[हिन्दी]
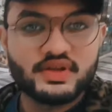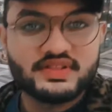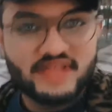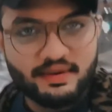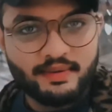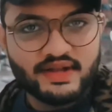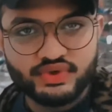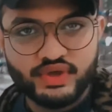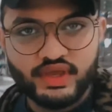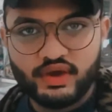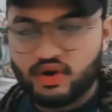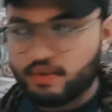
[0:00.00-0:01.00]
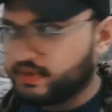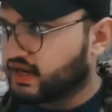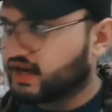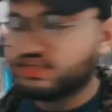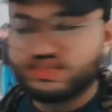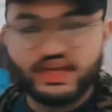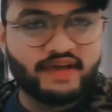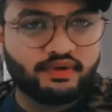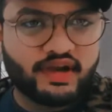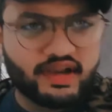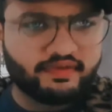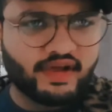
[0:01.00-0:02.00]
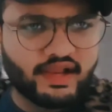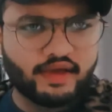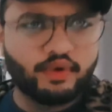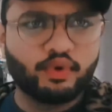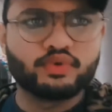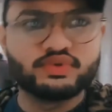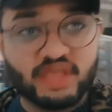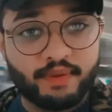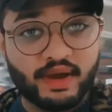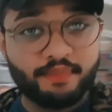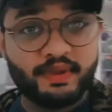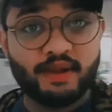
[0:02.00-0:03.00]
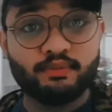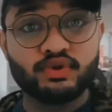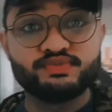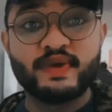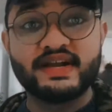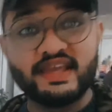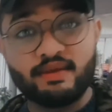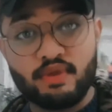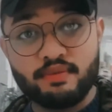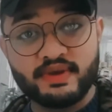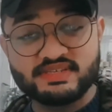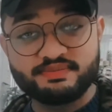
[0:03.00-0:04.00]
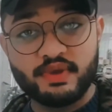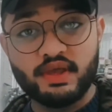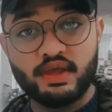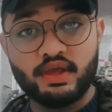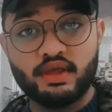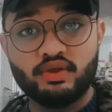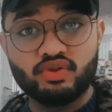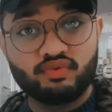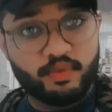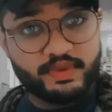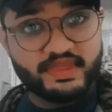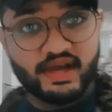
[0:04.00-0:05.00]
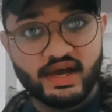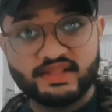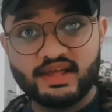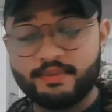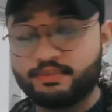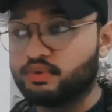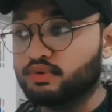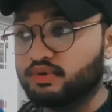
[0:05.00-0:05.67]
अंदर हम आ चुके हैं और अब टिकट जो है वो लेने वाले हैं और उसके बाद फिर हम लोग बैठेंगे अपनी बस में तो वो भी दिखाते हैं आपको